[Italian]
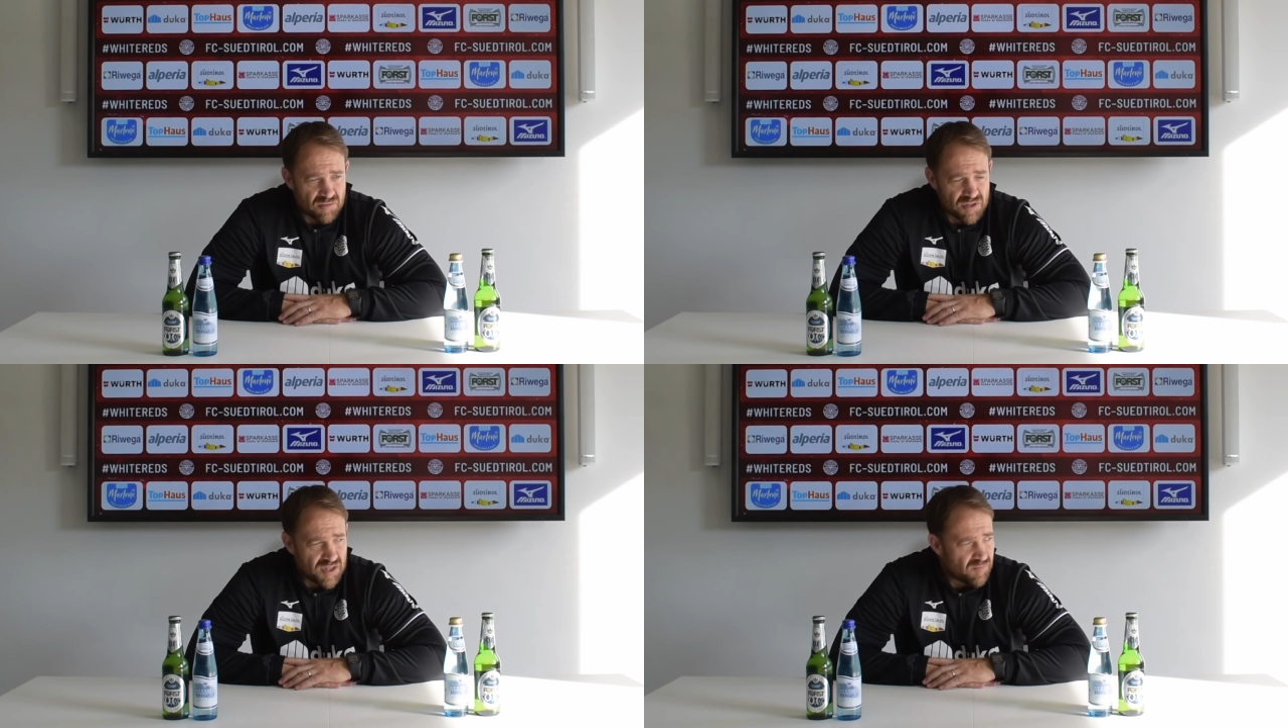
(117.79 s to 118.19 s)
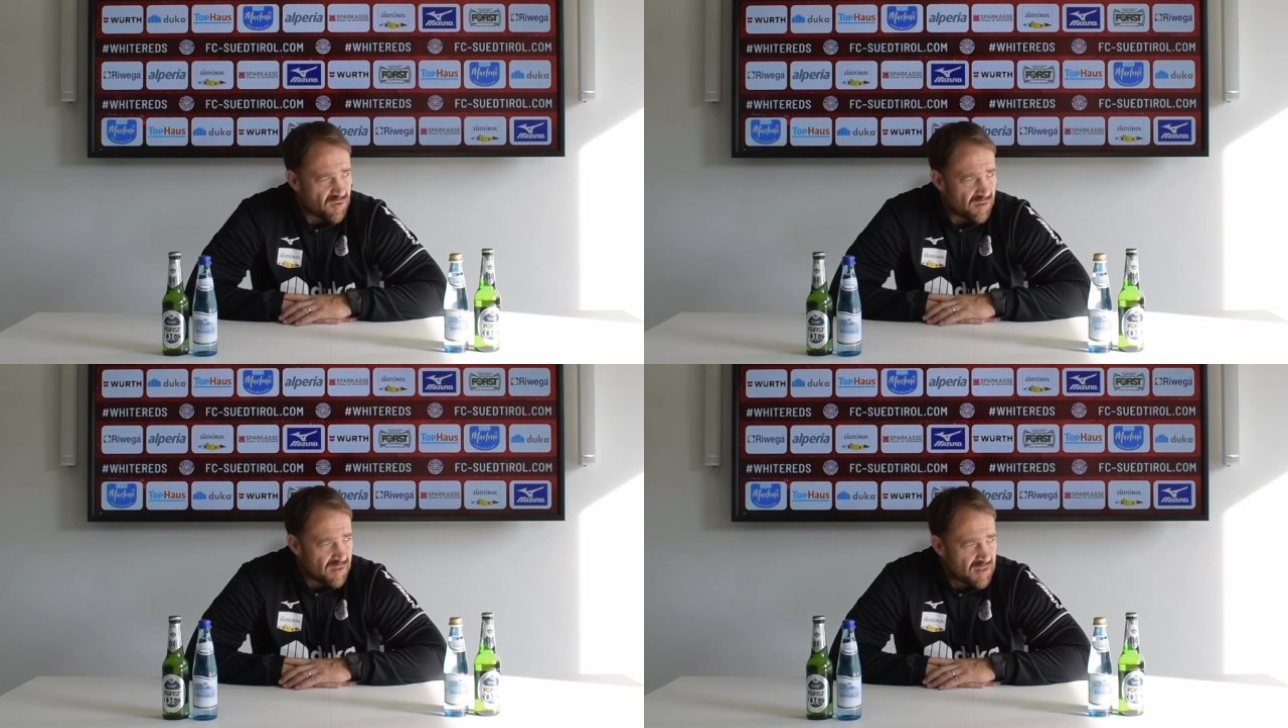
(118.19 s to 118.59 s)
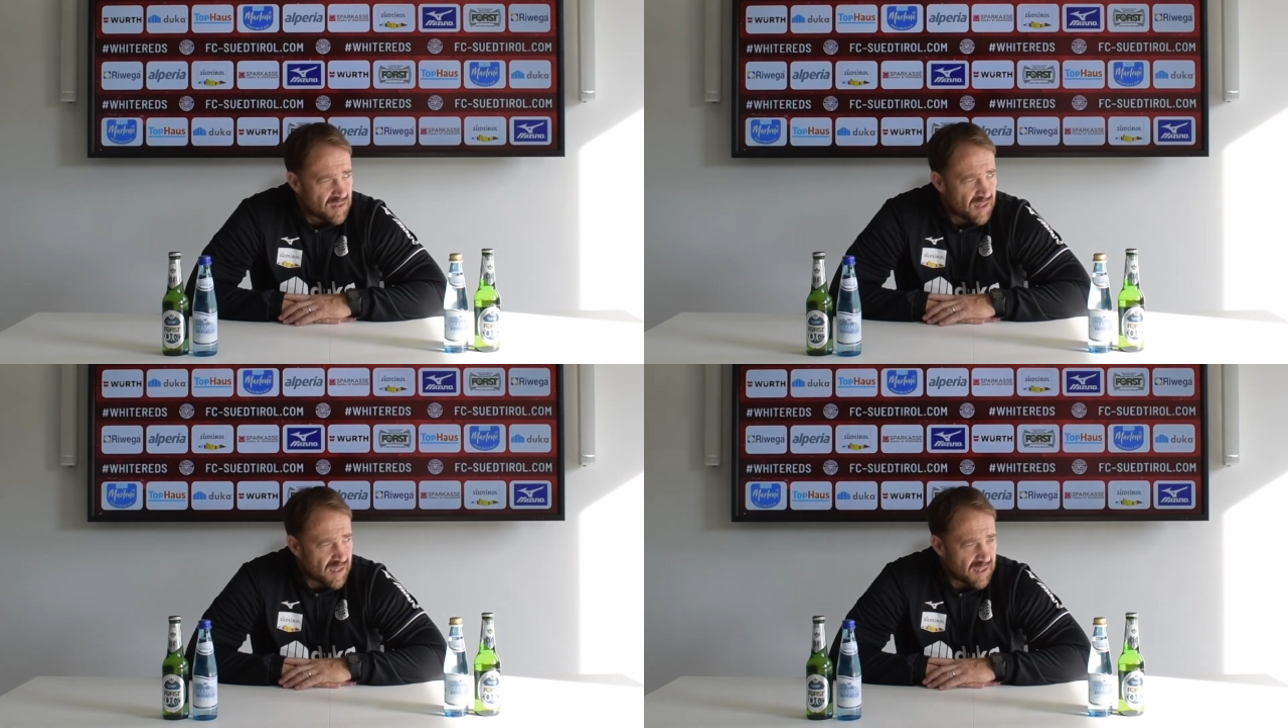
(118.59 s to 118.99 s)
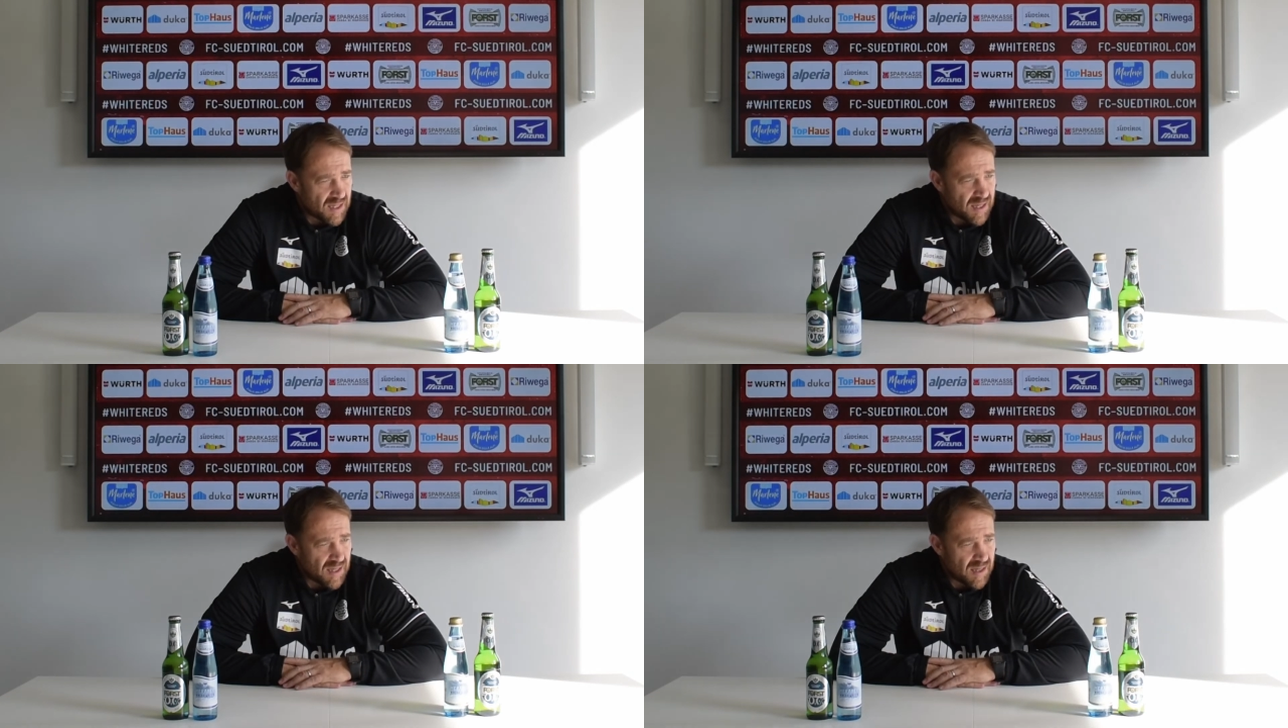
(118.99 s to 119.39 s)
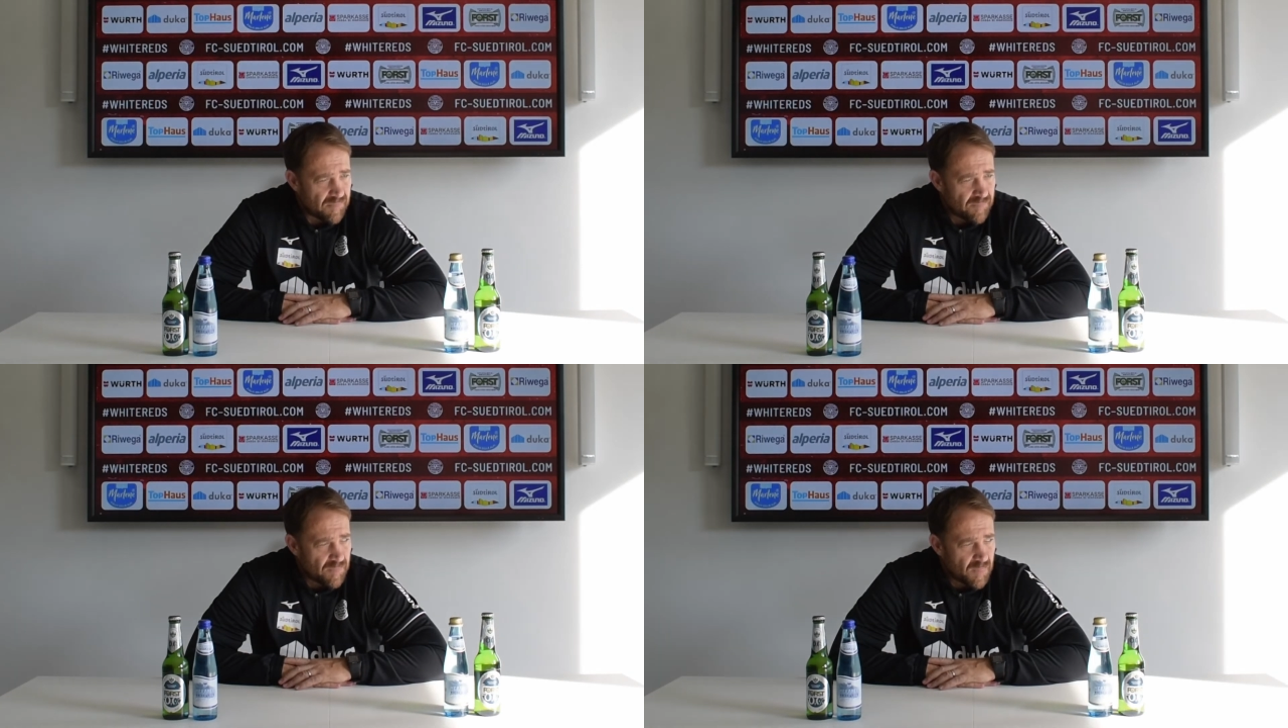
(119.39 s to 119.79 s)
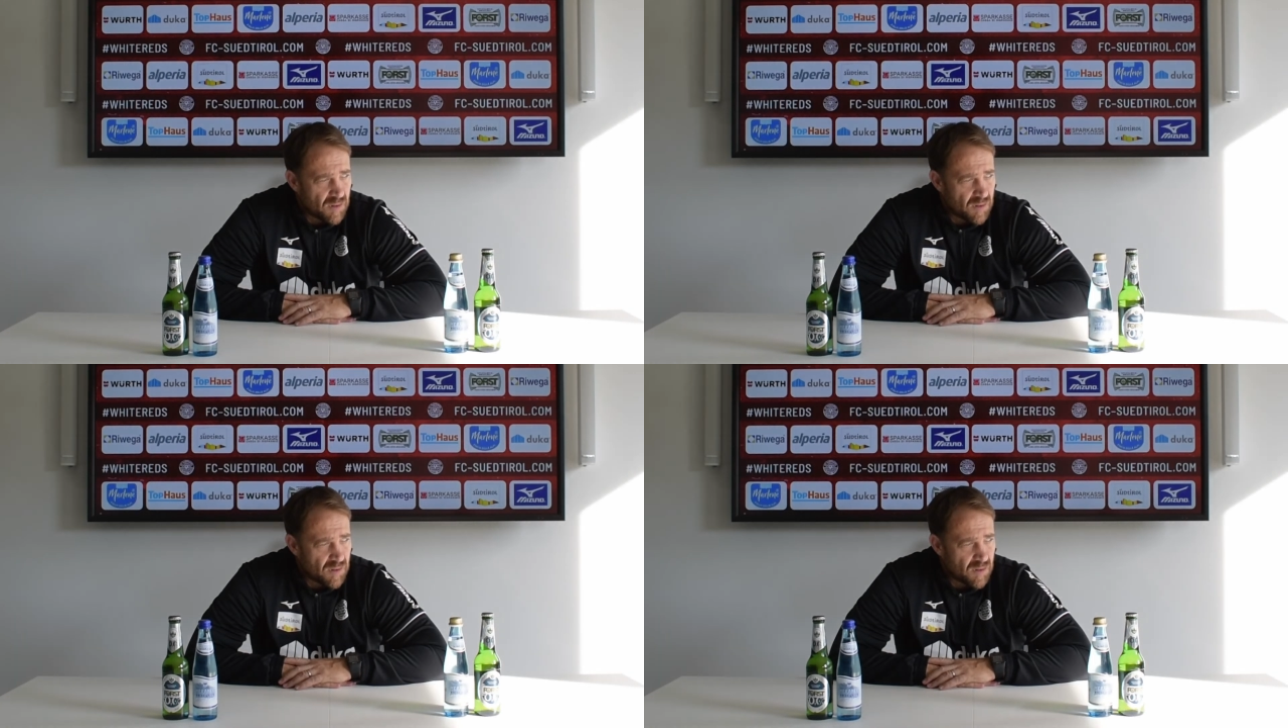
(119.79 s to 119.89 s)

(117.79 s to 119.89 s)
Noi siamo anche